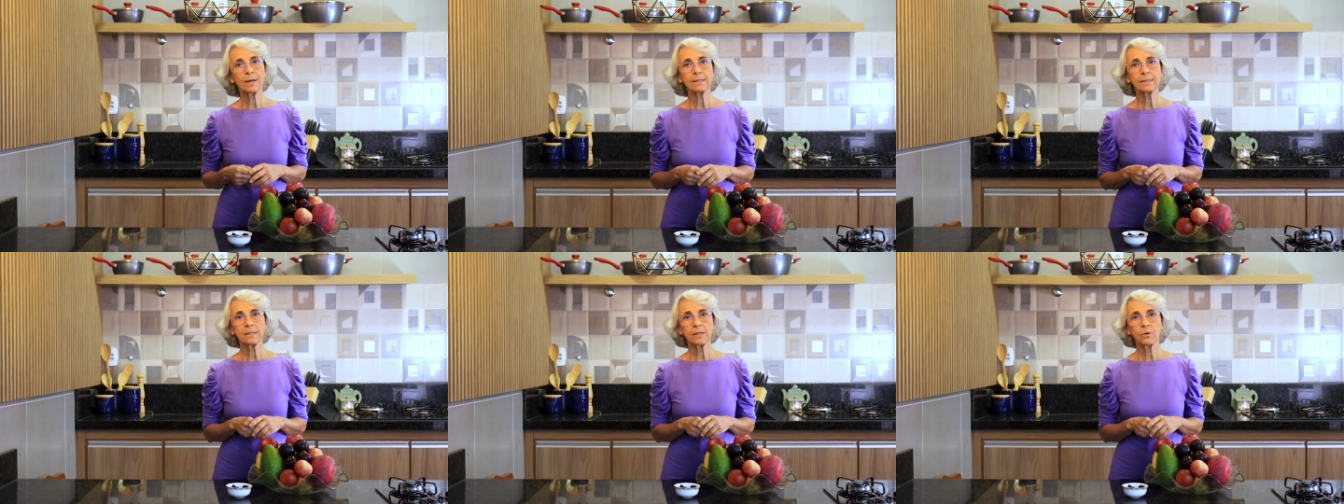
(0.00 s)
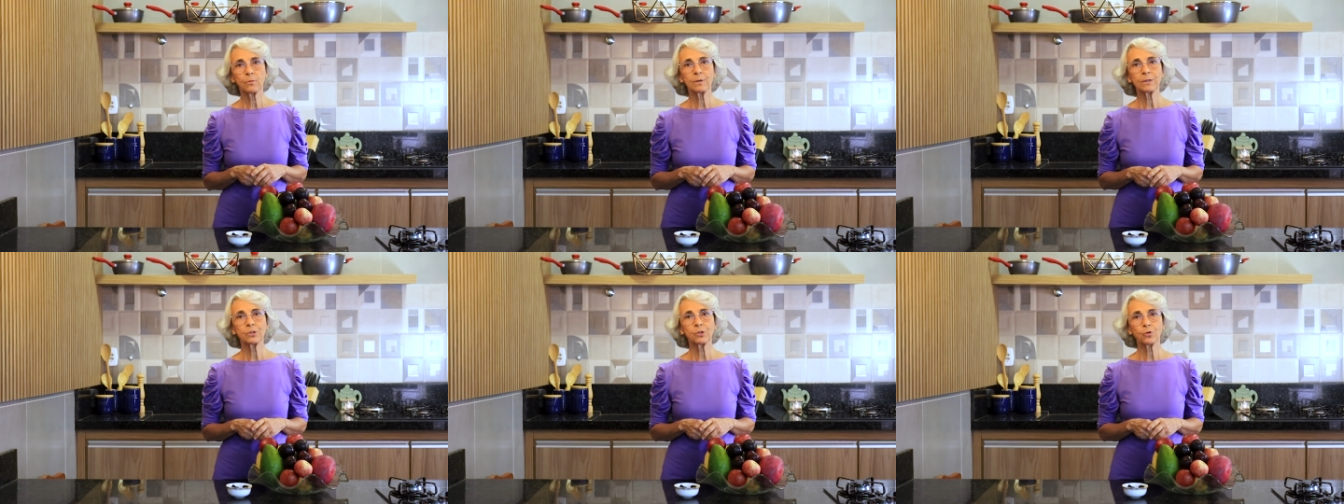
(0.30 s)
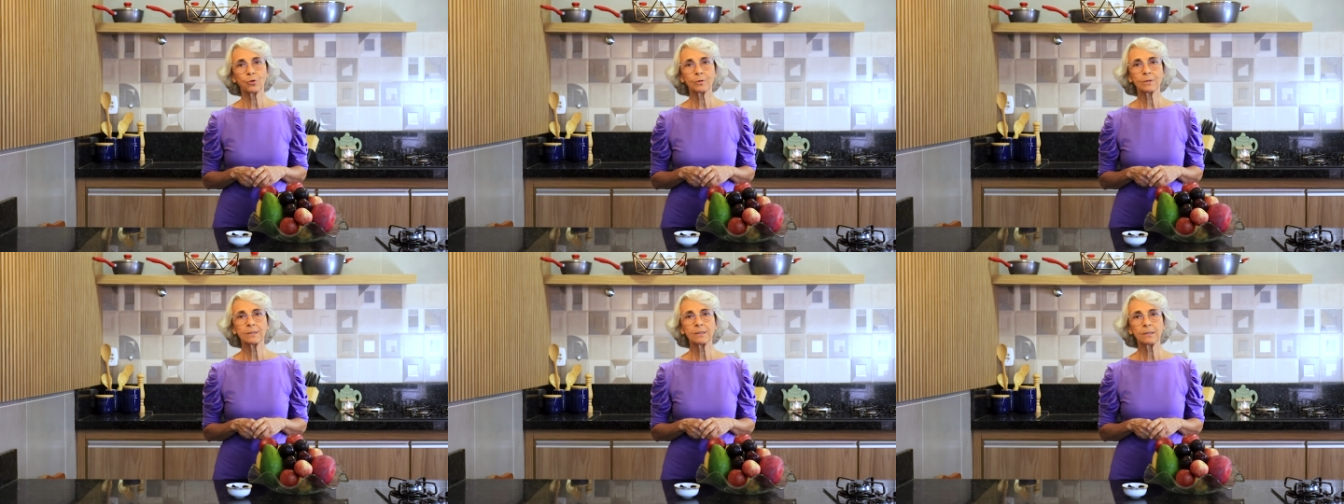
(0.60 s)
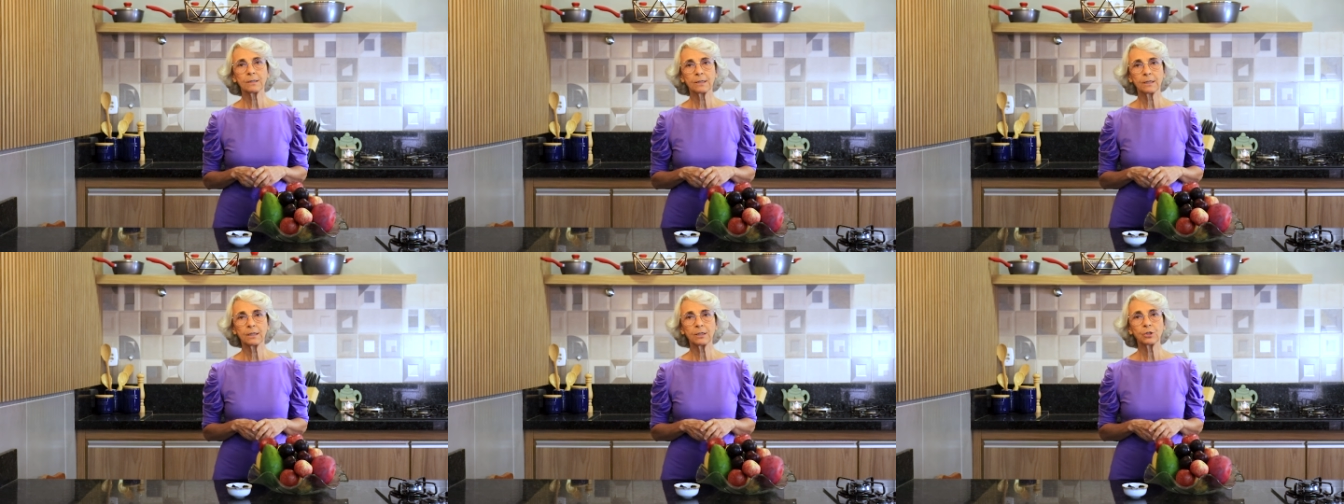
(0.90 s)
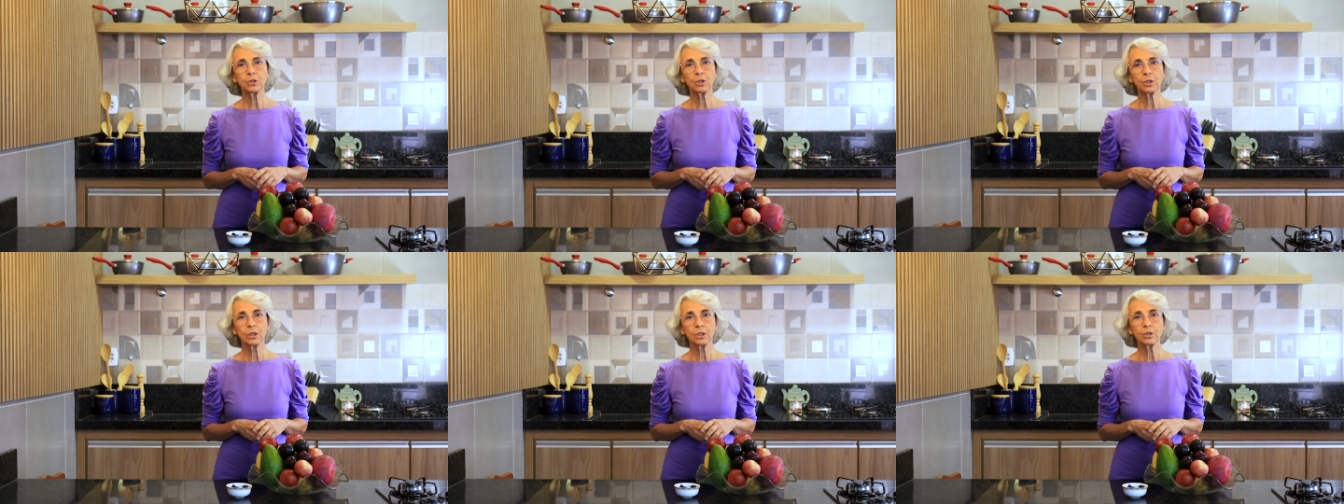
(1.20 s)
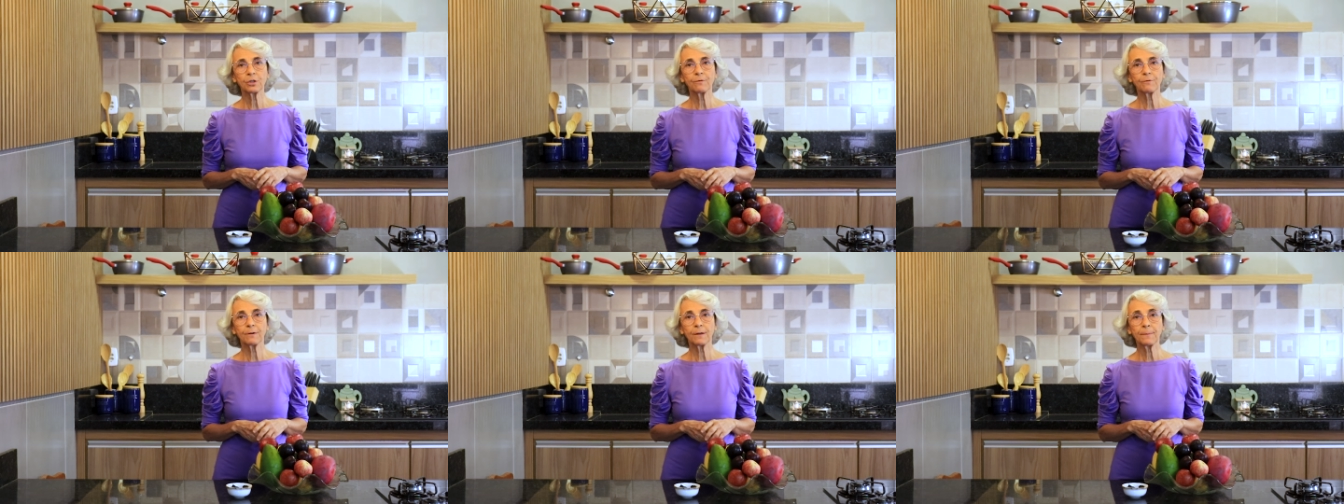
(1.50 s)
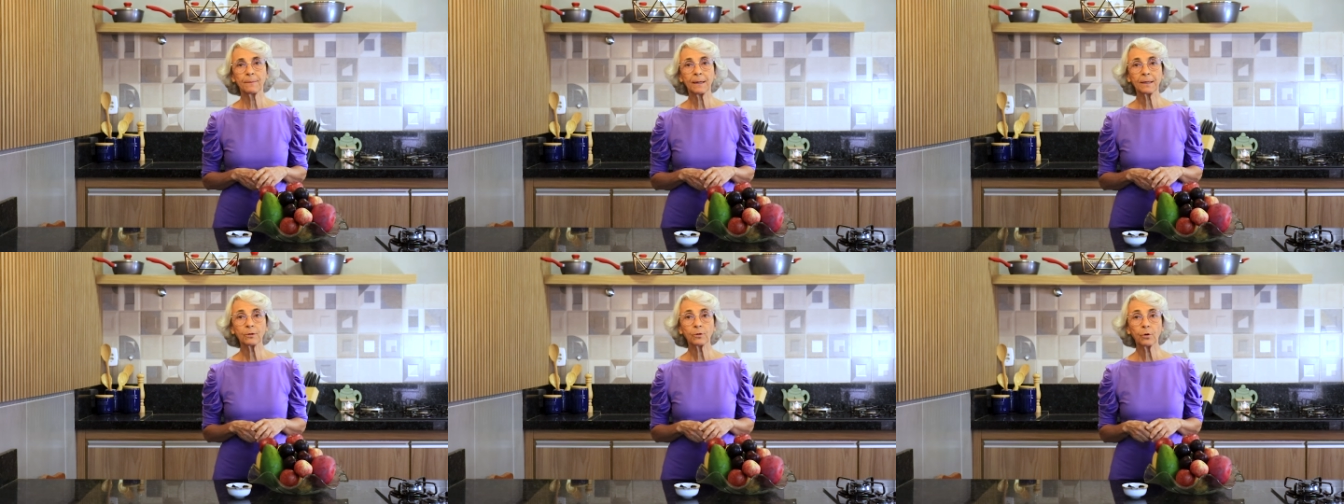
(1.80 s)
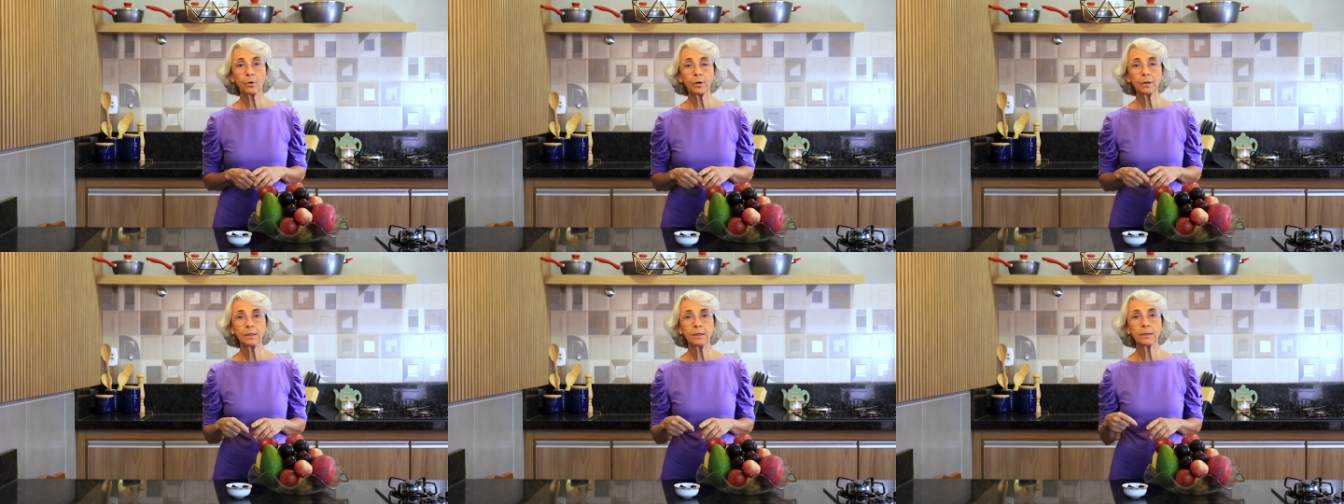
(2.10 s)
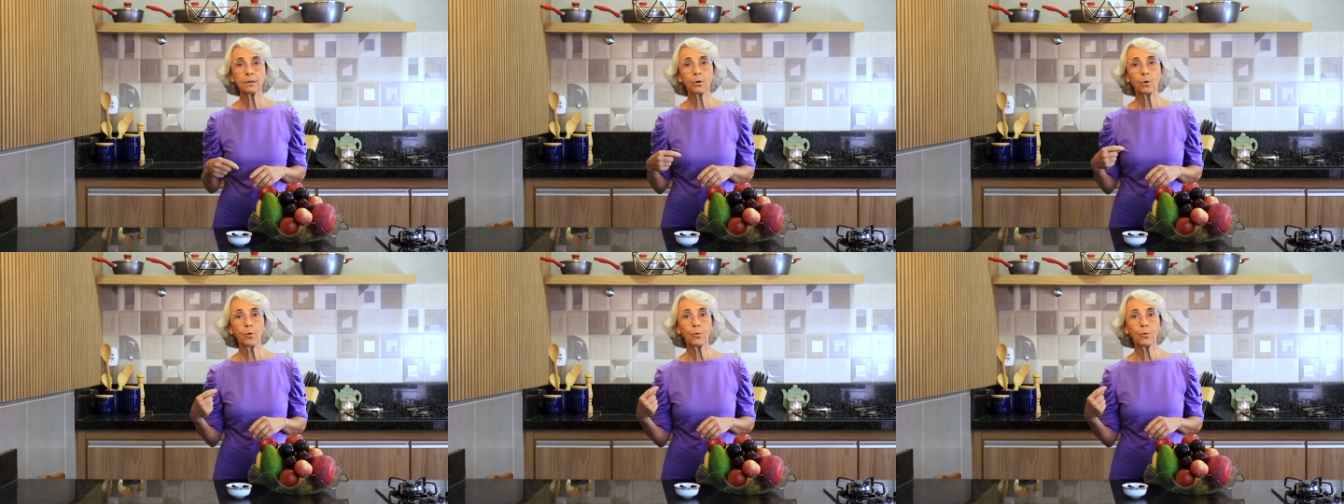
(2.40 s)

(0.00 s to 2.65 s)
ação antioxidante, anti-inflamatória.